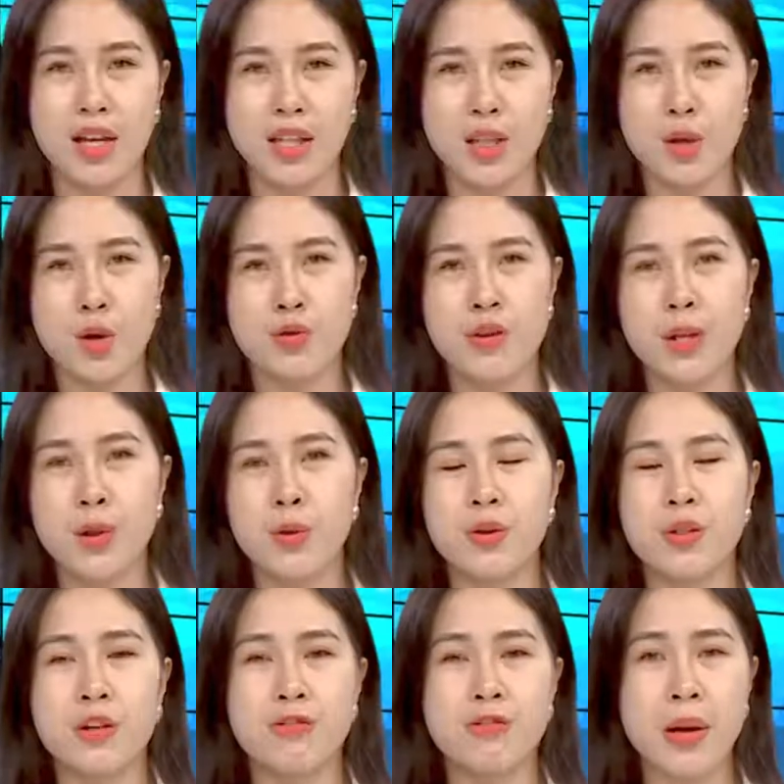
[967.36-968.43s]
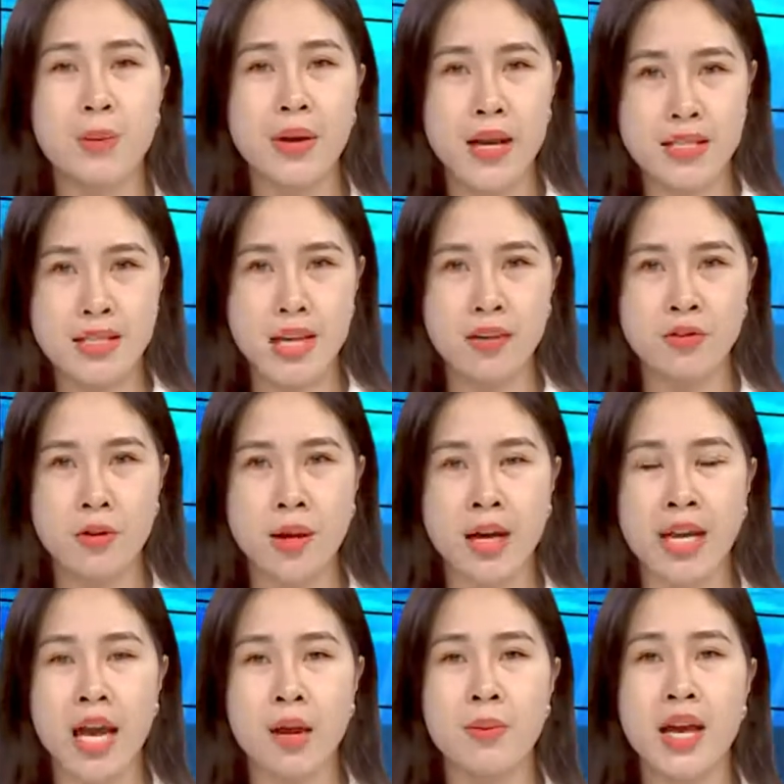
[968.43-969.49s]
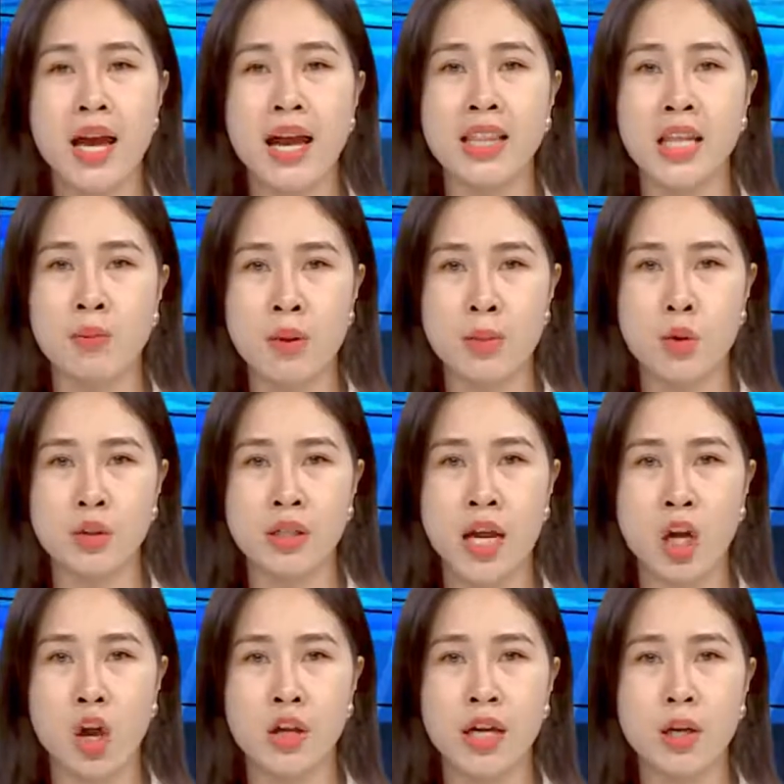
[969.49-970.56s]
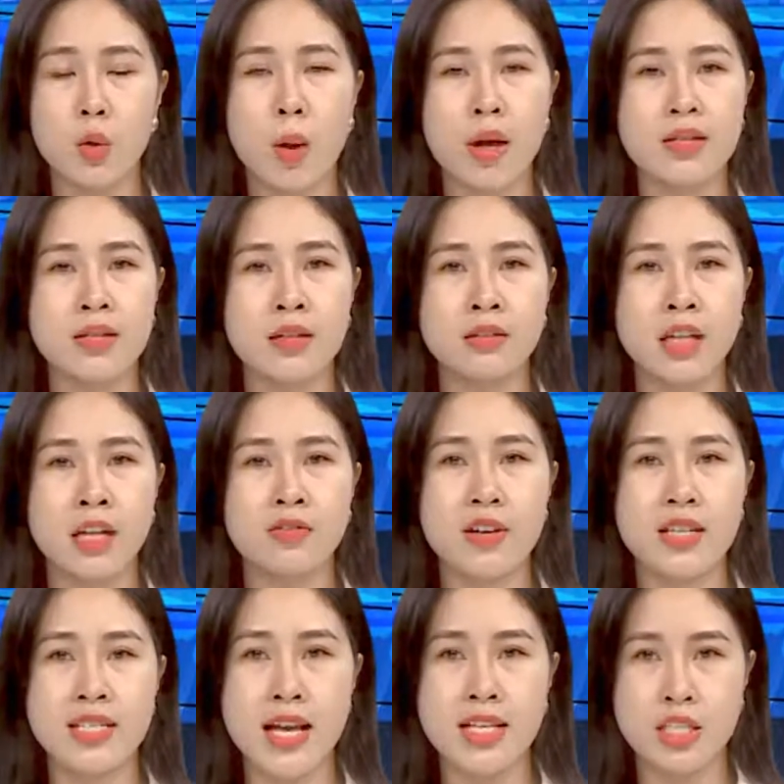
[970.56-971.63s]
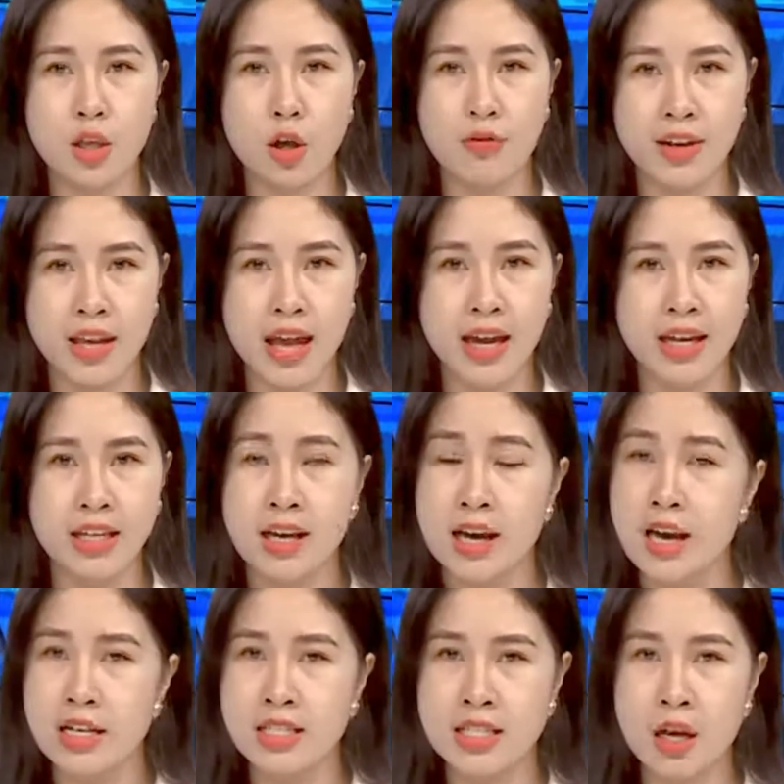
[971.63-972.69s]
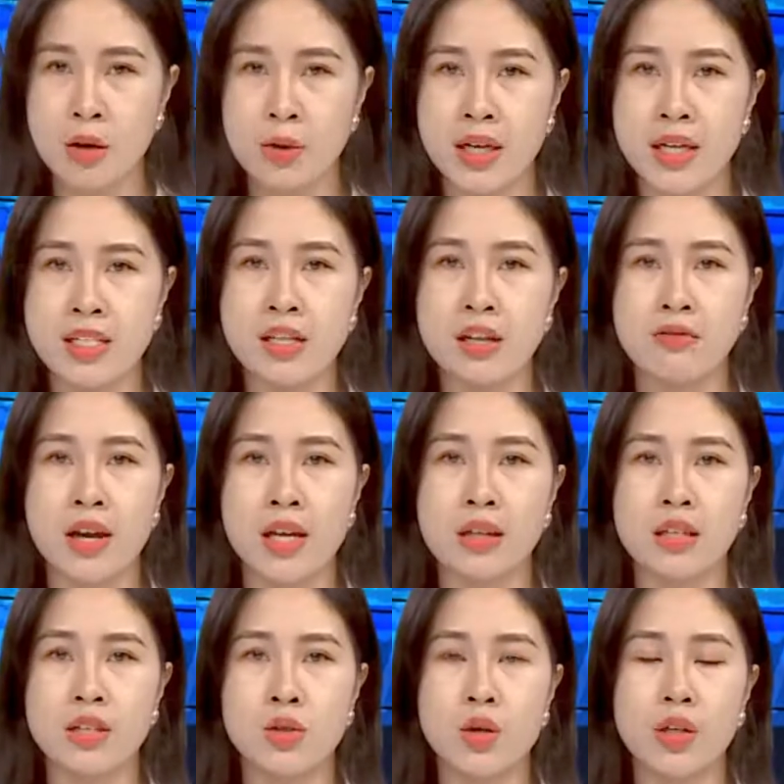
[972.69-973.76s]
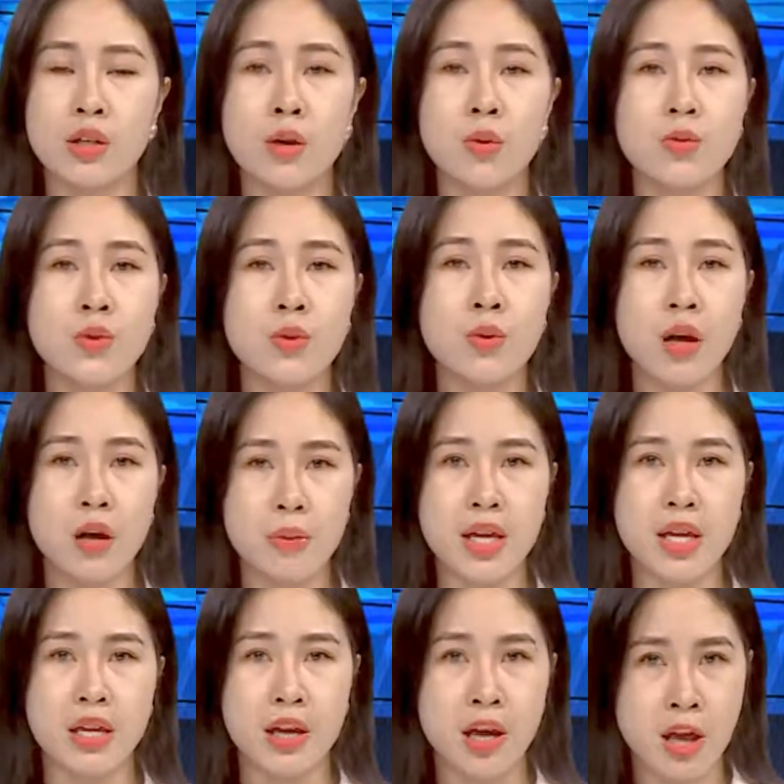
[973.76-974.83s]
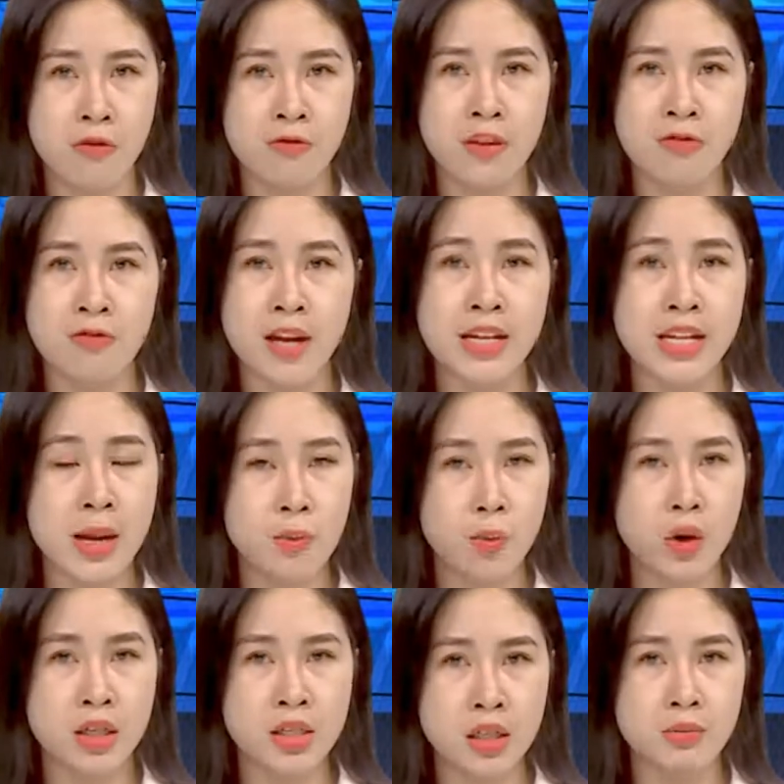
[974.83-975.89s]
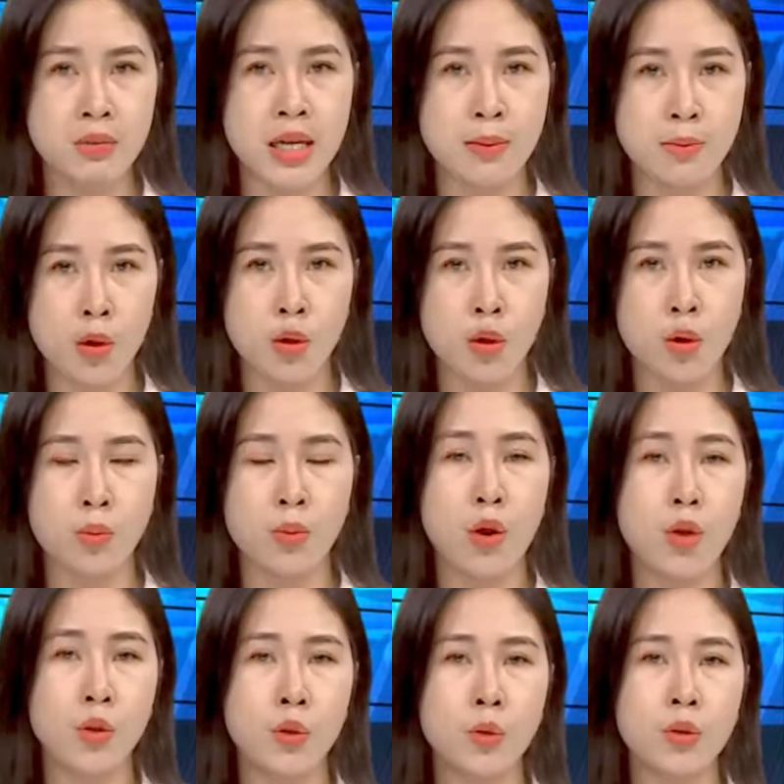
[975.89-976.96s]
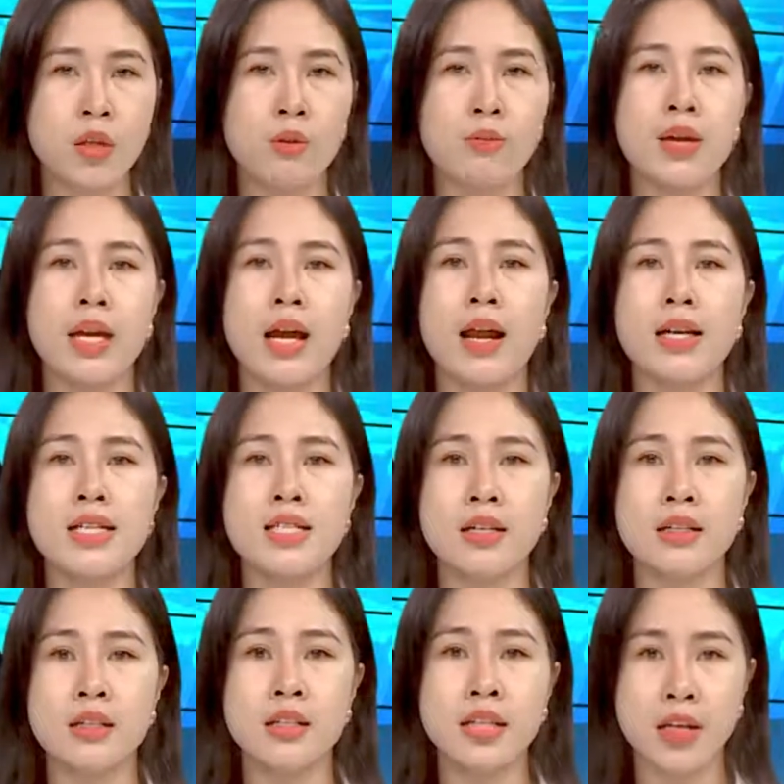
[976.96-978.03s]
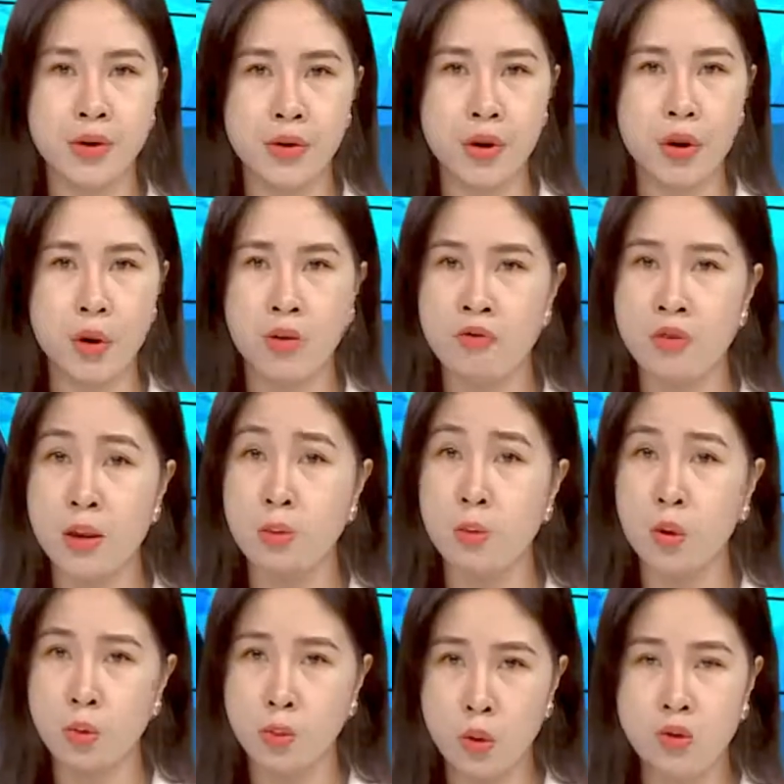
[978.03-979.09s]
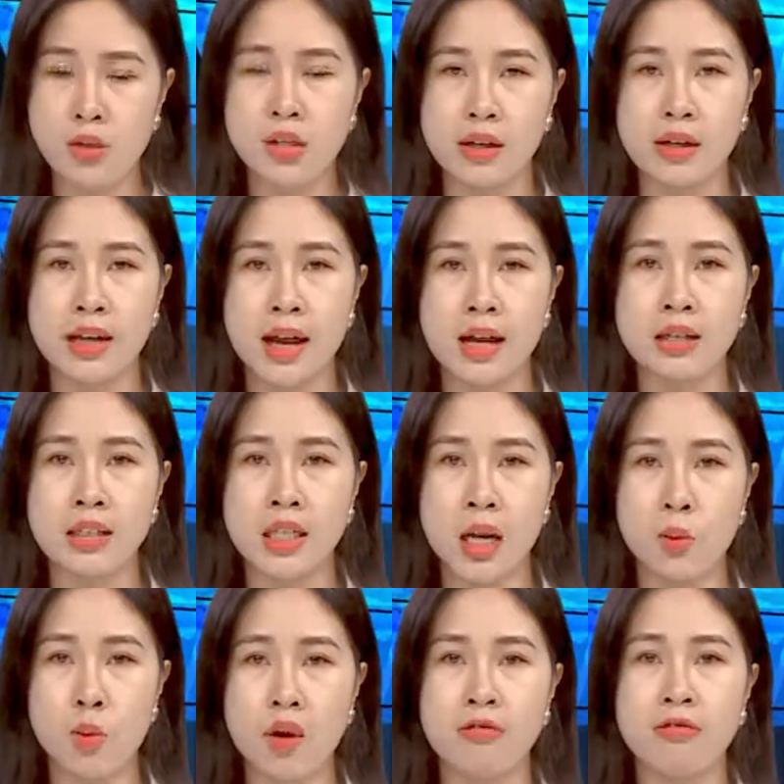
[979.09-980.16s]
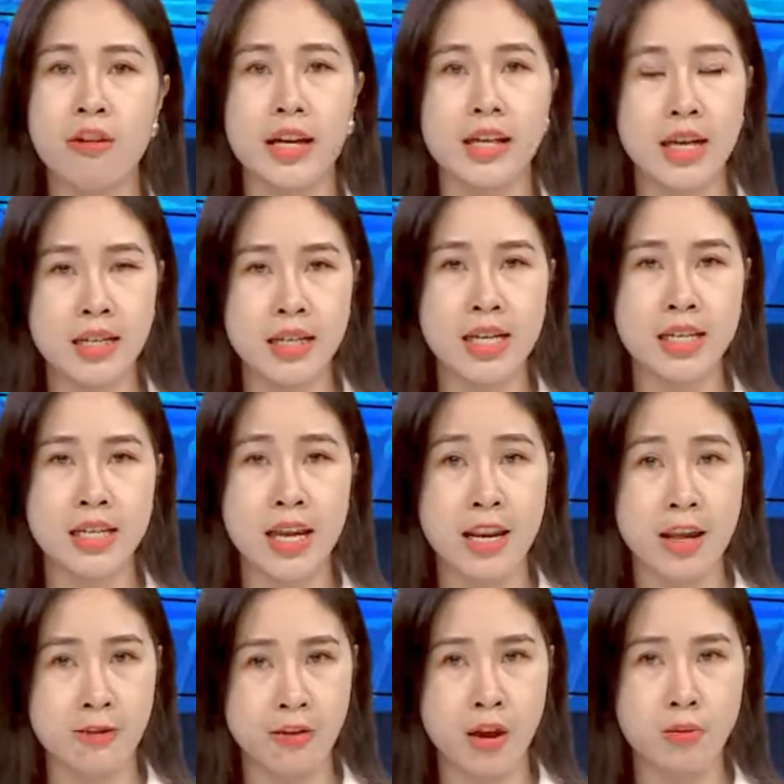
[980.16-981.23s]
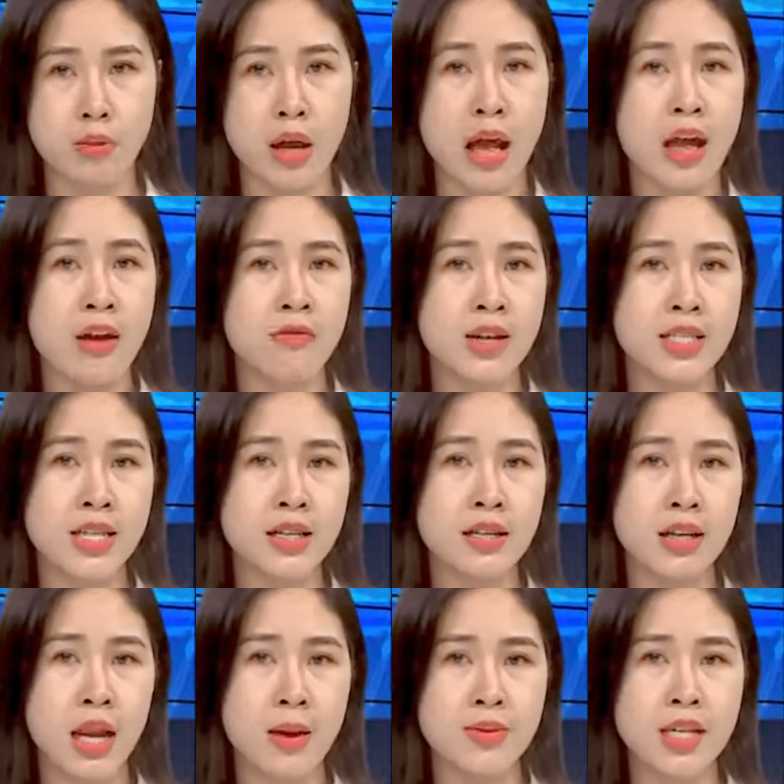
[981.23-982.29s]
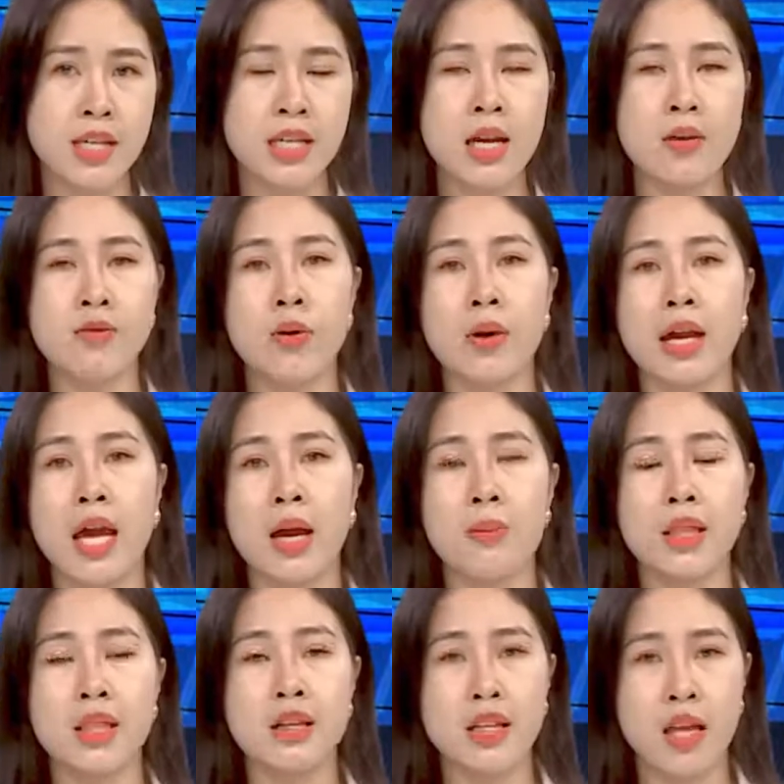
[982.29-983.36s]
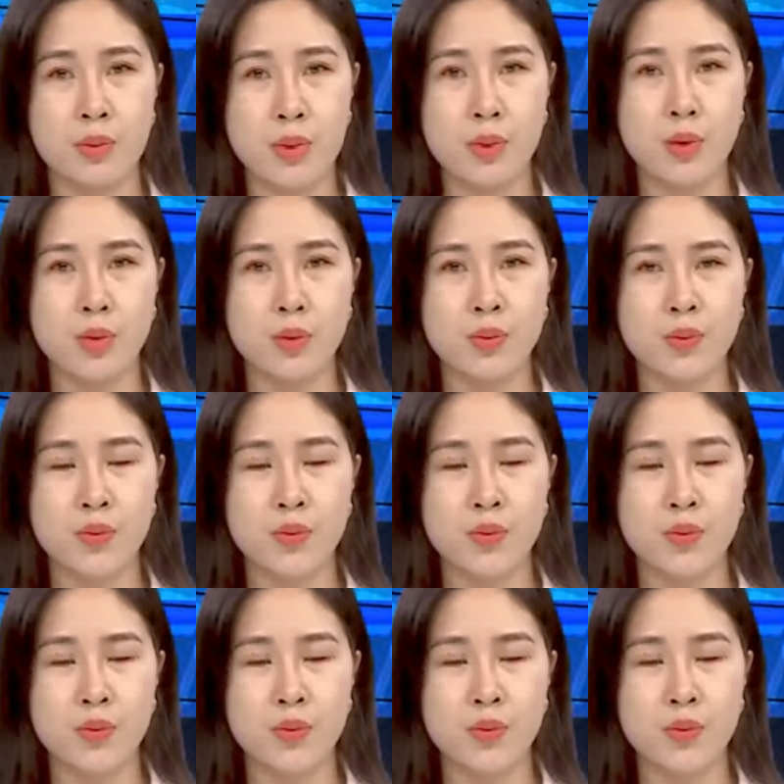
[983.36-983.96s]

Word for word: Thưa quý vị, Thủ tướng Pháp Castex vào ngày 22 tháng 11 đã có kết quả dương tính với SARS-CoV-2 sau khi trở về từ chuyến công du ở Bỉ. Vì vậy, năm quan chức Bỉ bao gồm Thủ tướng Bỉ Alexander De Croo và bốn bộ trưởng khác đã buộc phải cách ly để đề phòng và sẽ được làm xét nghiệm vào ngày 24 tháng 11